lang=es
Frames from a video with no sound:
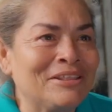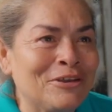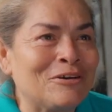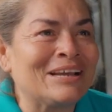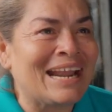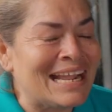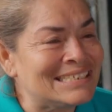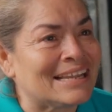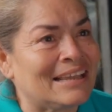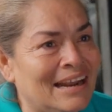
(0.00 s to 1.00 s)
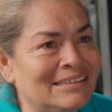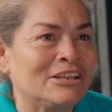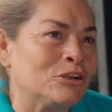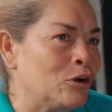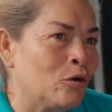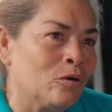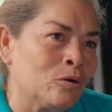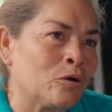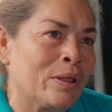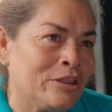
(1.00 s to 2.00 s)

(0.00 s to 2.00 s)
Dios, gracias, gracias. Yo lo honro a